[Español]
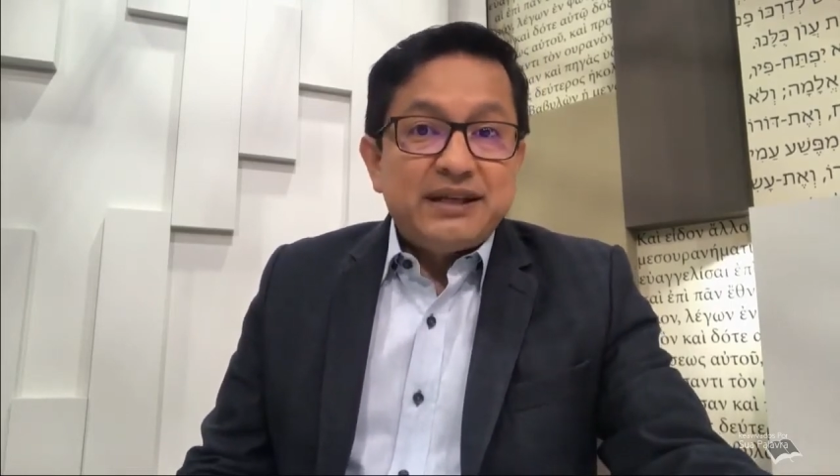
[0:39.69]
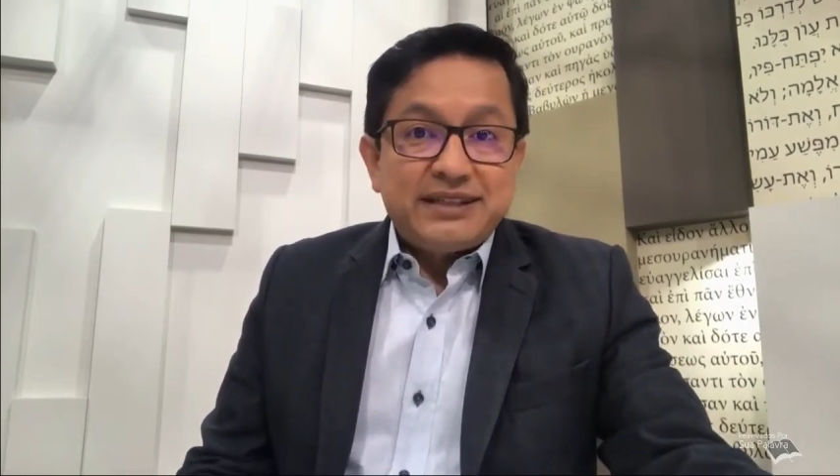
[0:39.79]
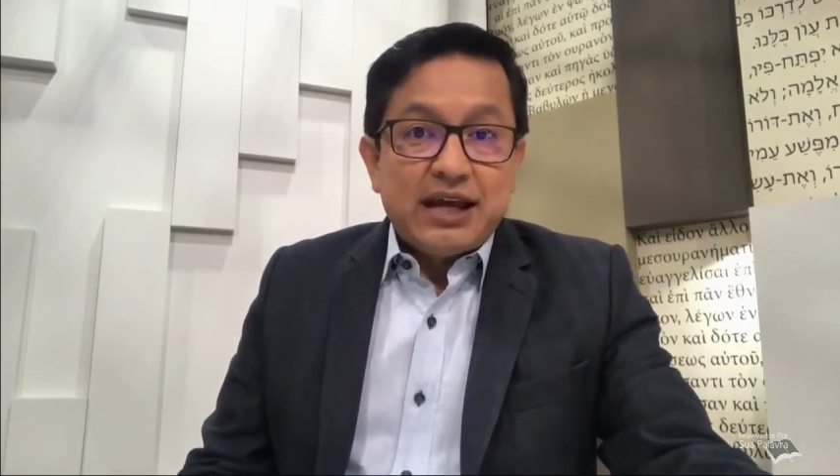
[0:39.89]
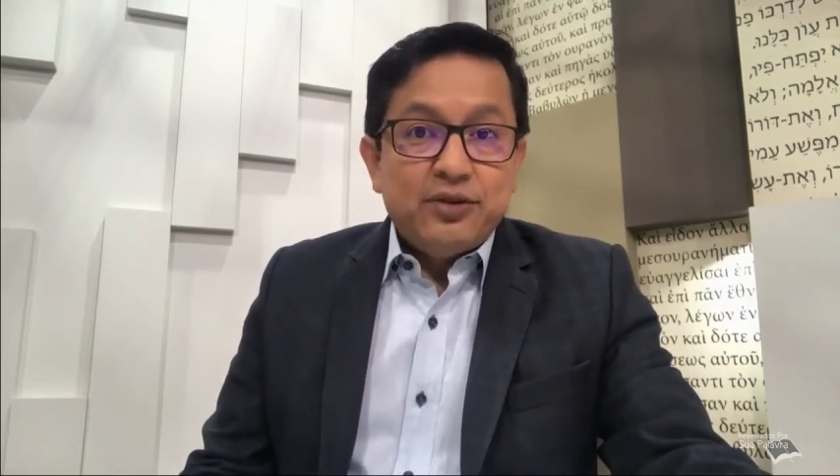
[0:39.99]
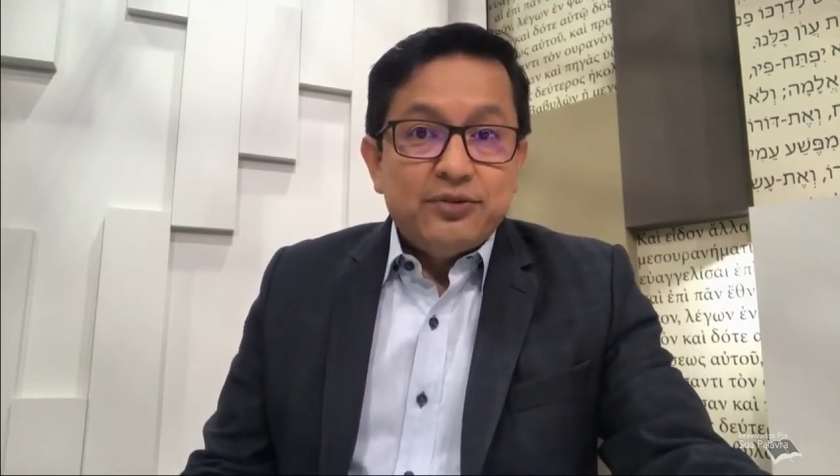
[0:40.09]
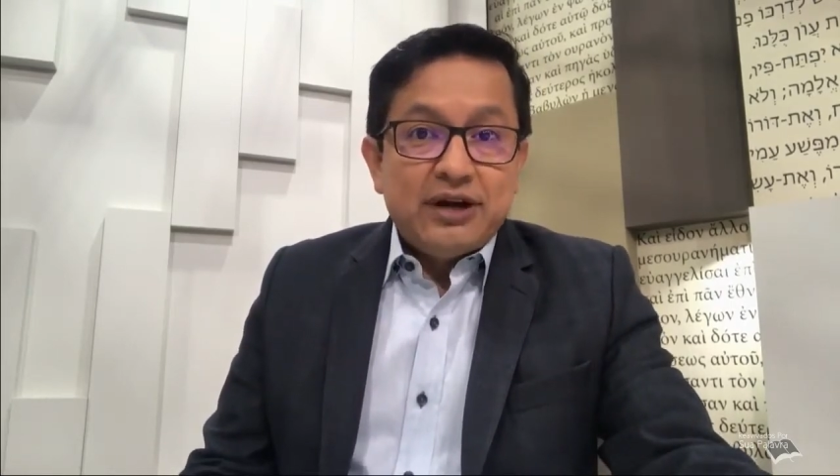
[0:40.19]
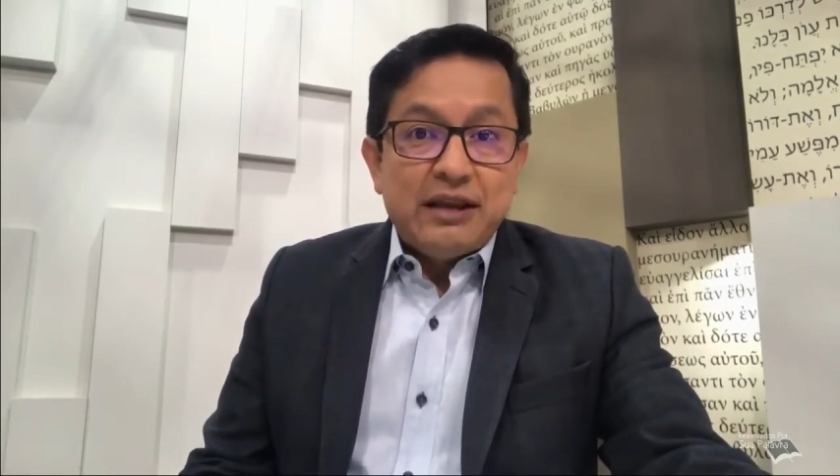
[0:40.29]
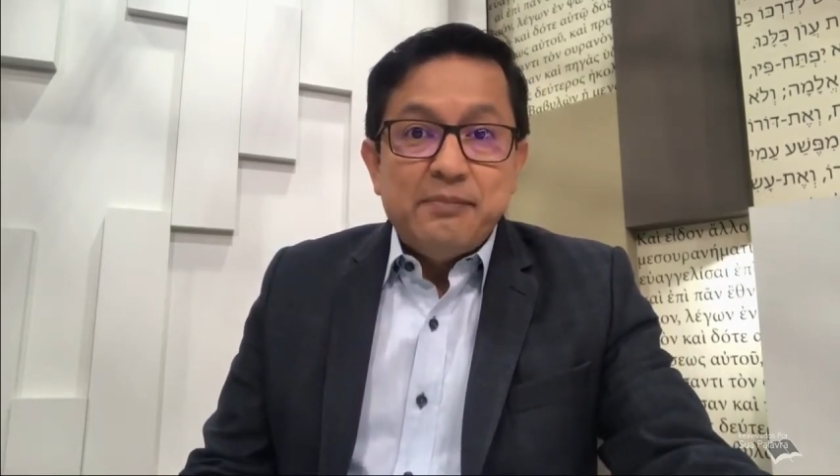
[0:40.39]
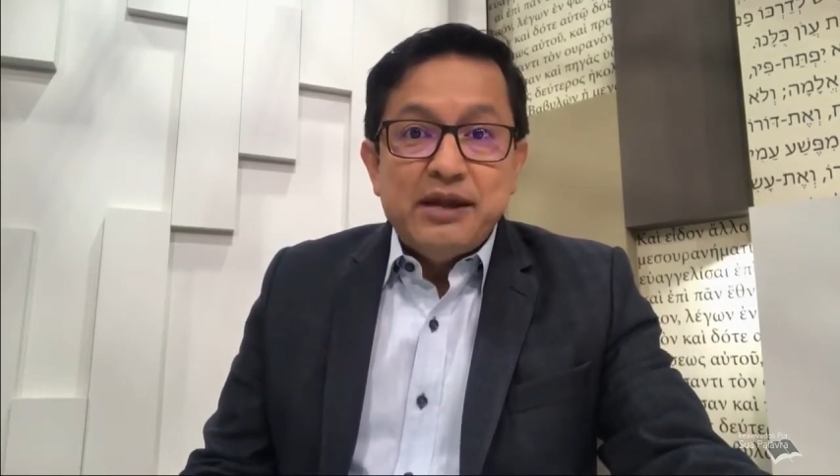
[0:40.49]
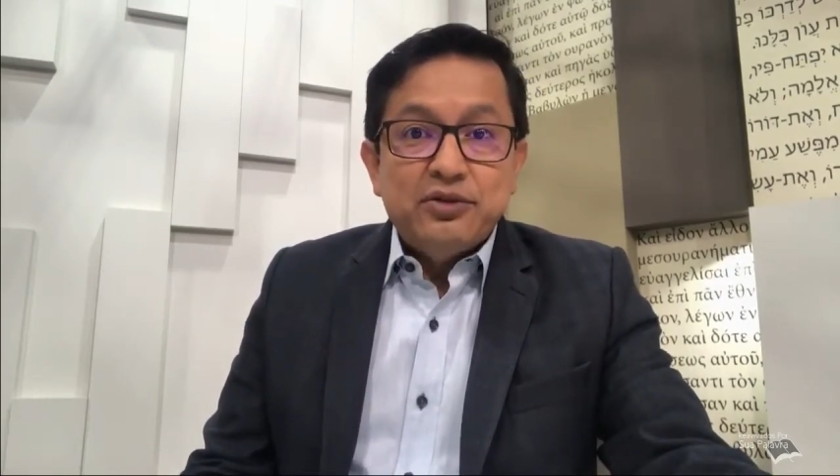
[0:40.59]
pasado
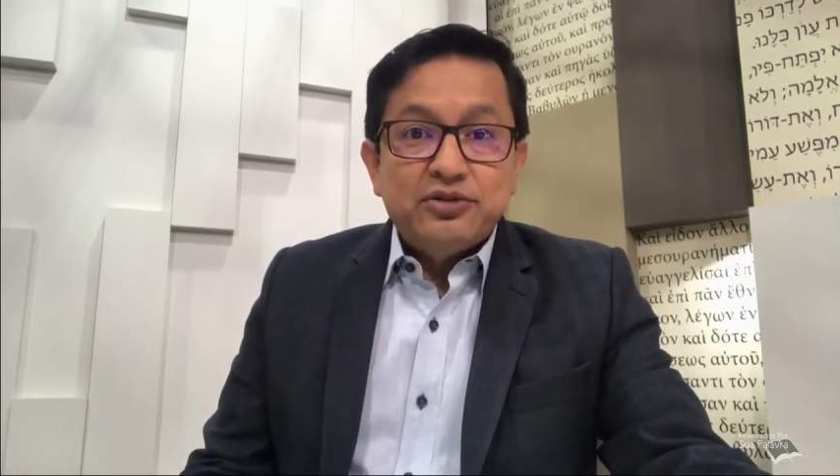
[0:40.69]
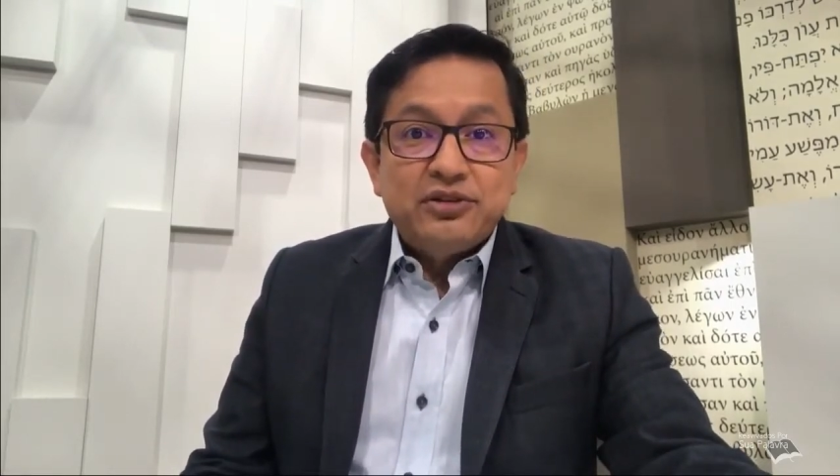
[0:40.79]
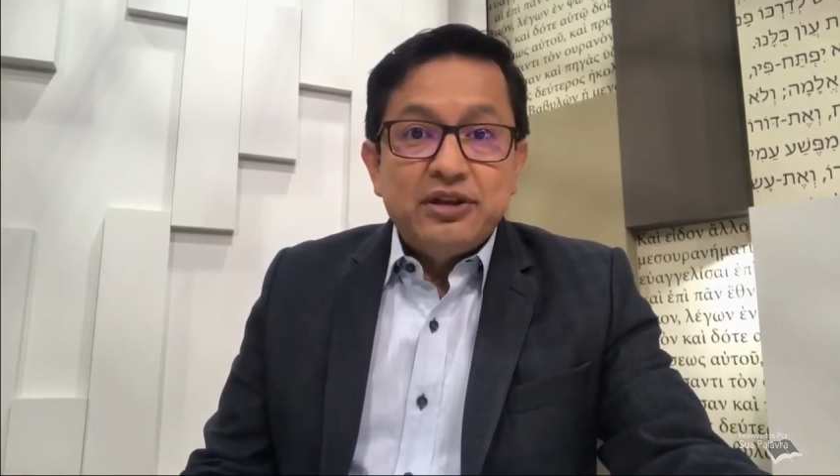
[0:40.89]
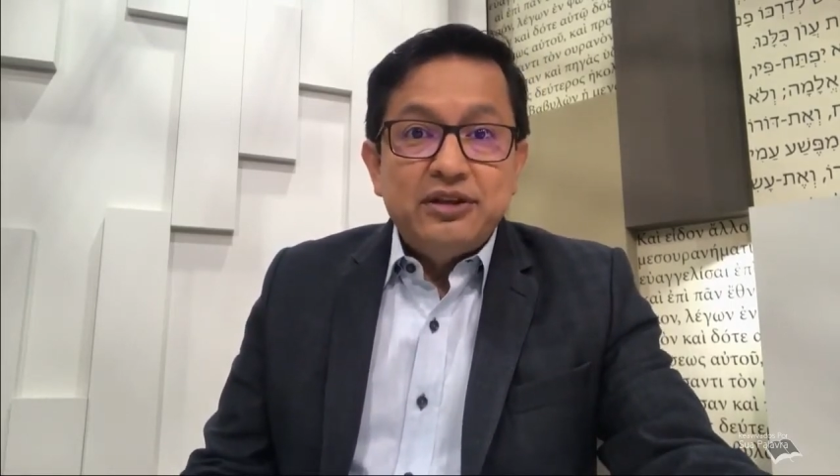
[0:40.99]
al menos